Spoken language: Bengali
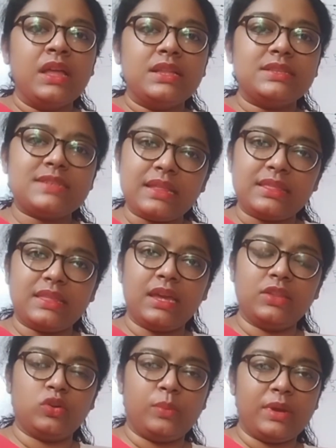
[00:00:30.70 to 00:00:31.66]
যাতে
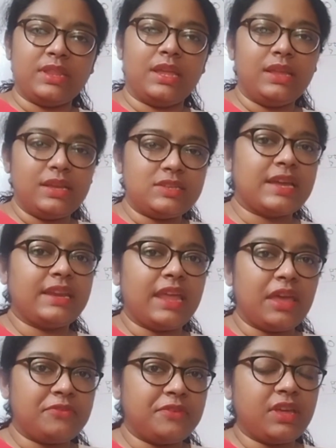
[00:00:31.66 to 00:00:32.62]
তোমাদের ইচ অ্যান্ড
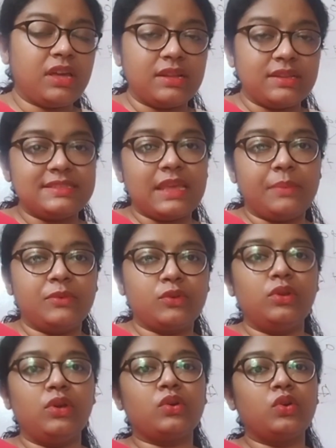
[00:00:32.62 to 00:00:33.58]
এভরি
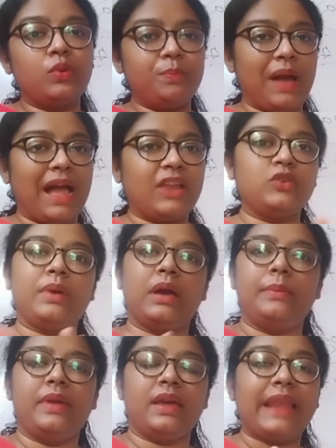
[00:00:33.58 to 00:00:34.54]
কনসেপ্টগুলো খুব
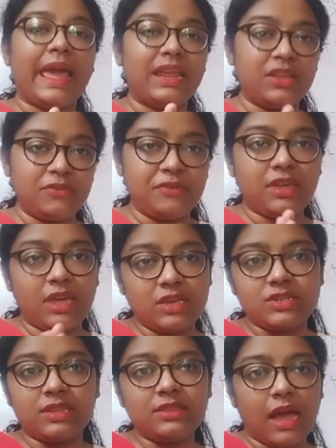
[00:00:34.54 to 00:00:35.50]
ভালোভাবে
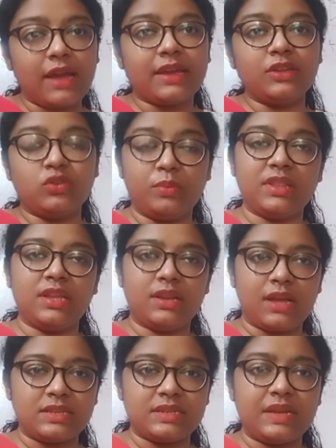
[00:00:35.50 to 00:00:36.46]
ক্ল্যারিফিকেশন থাকে তোমাদের
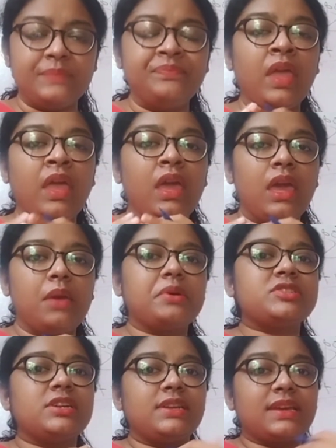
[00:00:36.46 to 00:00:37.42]
কাছে এবং
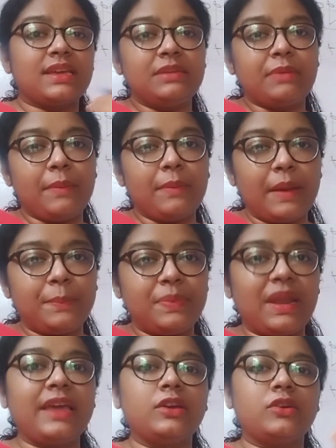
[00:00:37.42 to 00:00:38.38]
সেটাকে কিভাবে
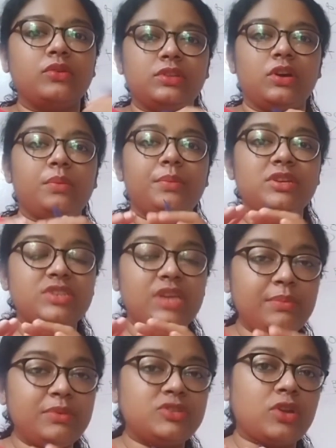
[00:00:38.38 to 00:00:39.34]
অ্যাপ্লাই করতে হবে
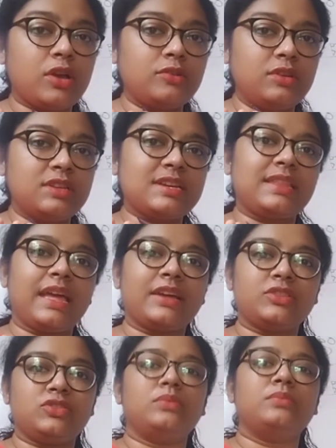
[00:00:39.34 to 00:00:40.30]
সেই বিষয়গুলো যাতে
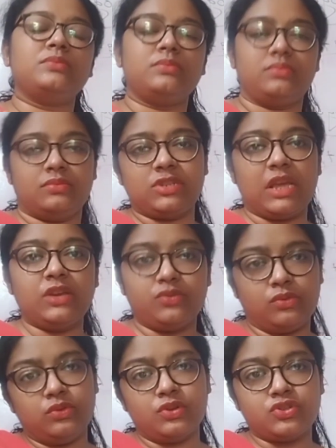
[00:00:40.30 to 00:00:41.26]
একদম
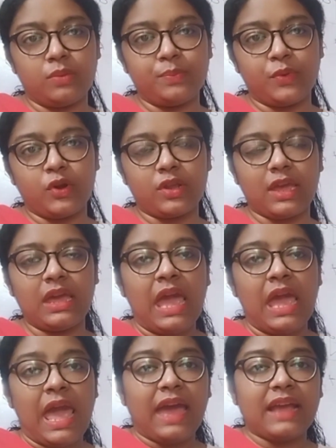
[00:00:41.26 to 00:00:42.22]
সেইগুলো সম্পর্কে
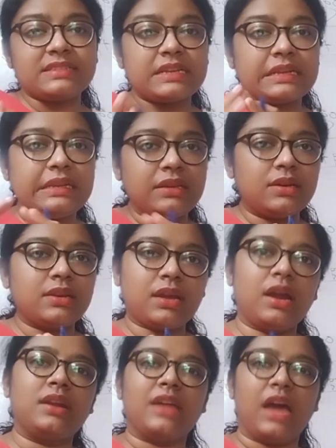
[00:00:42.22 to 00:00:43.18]
একটা ক্লিয়ার
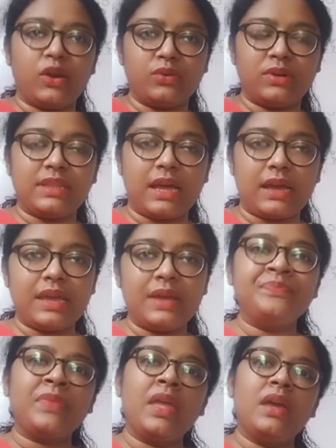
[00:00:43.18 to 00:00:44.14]
কাট ধারণা থাকে
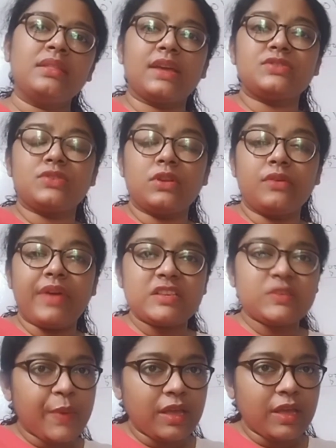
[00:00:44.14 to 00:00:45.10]
তাই জন্য
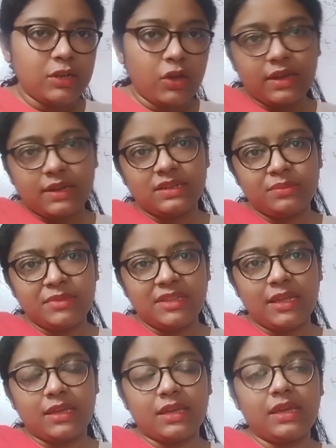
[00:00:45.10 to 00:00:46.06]
ওয়েস্ট বেঙ্গল ল একাডেমি
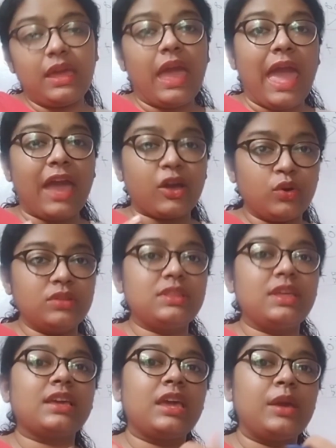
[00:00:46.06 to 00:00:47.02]
থেকে এখন
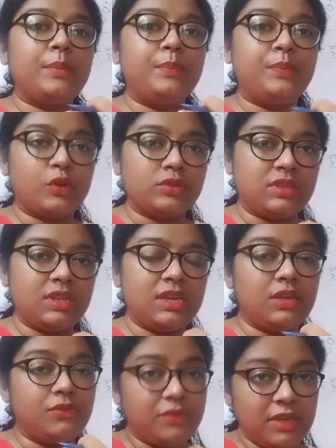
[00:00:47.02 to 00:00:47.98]
থেকে প্রতি
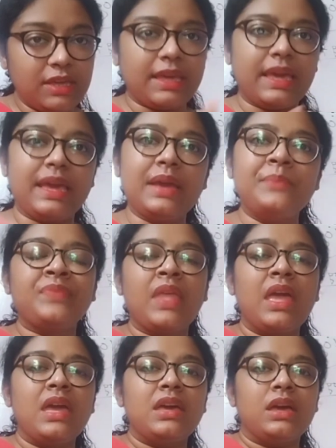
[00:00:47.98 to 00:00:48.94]
উইকে
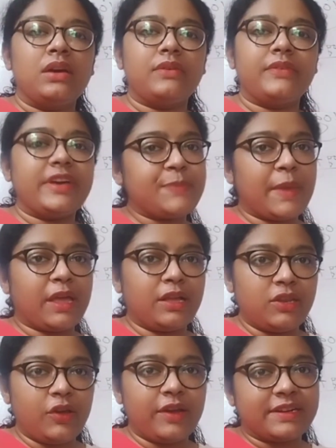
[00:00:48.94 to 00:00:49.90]
ওয়েস্ট
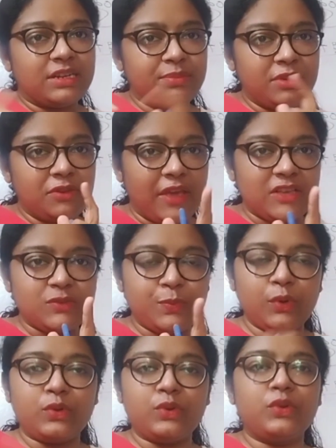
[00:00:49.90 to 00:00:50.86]
বেঙ্গল ল একাডেমির
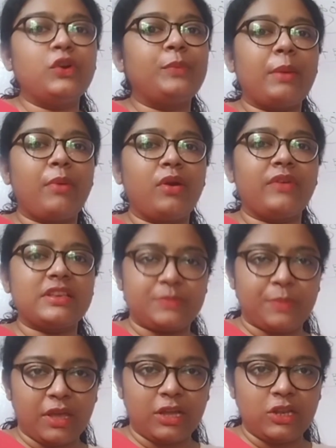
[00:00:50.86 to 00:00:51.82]
ফেসবুক গ্রুপ এবং ওয়েস্ট
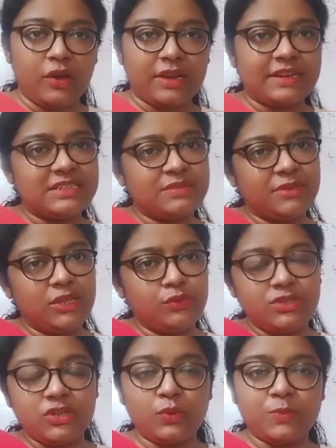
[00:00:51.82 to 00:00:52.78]
বেঙ্গল ল একাডেমির
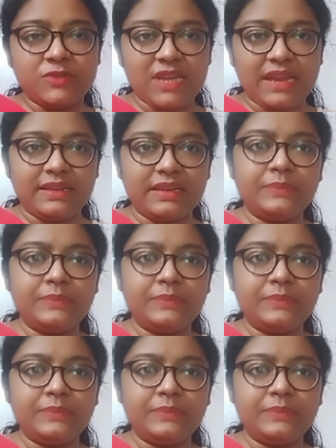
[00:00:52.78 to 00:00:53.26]
ইউটিউব চ্যানেল